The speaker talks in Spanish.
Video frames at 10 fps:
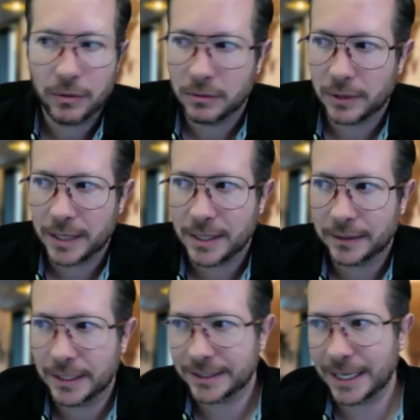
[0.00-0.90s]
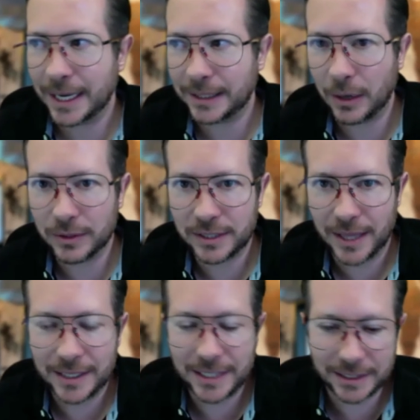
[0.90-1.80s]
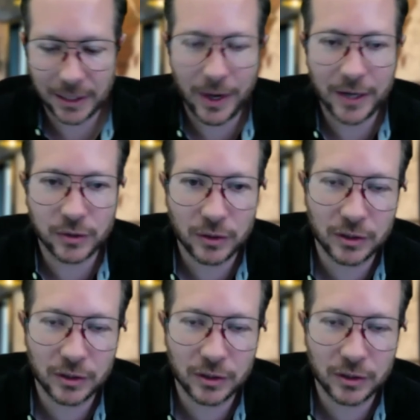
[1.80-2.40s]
No? Okay, ya, ya sé que tengo ansiedad, ya sé cuáles son.